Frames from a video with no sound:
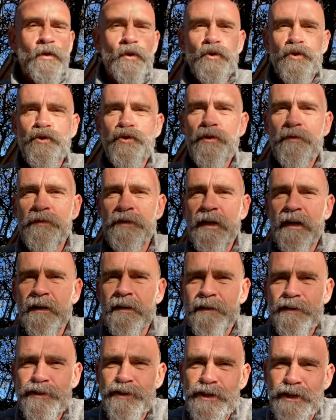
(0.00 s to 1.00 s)
je
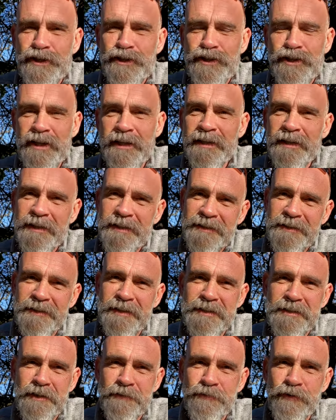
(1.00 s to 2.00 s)
viens chercher
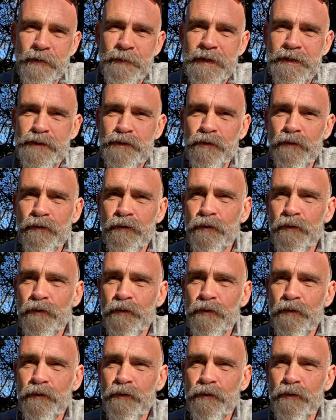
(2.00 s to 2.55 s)
des informations.